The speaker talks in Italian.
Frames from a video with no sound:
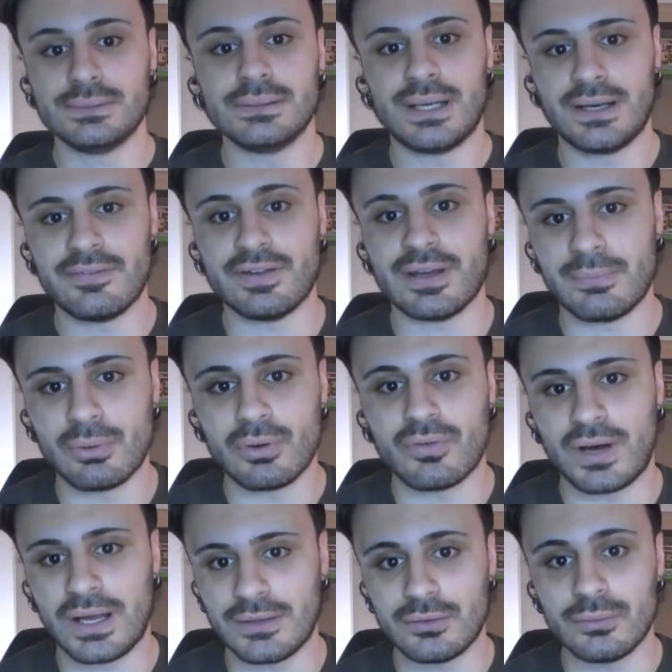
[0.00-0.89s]
aveva
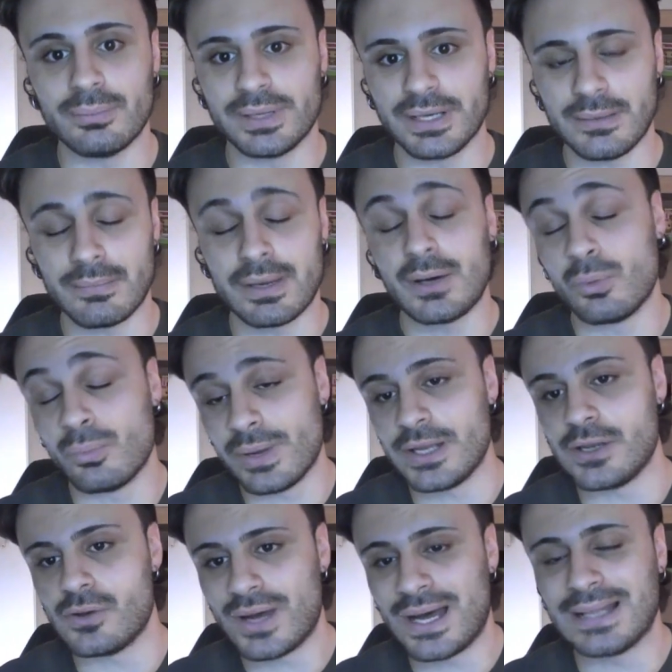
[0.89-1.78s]
provato prima, o
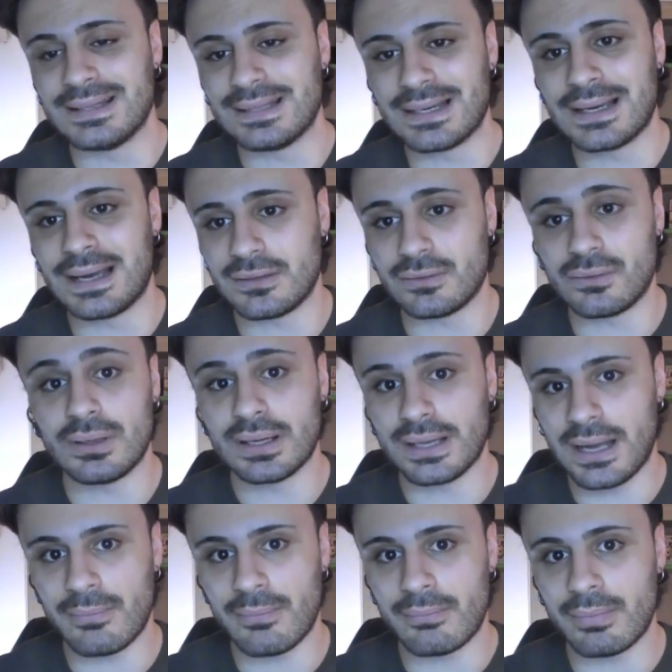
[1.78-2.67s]
meglio, ha attaccato la
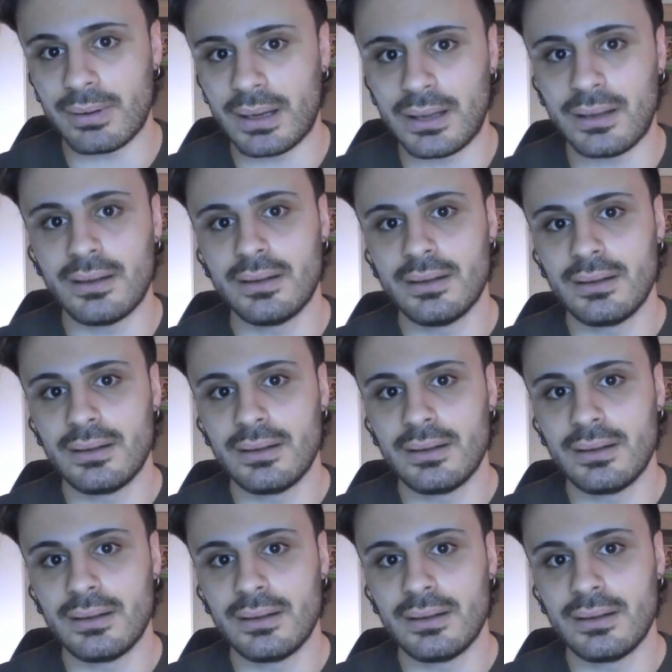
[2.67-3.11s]
gamba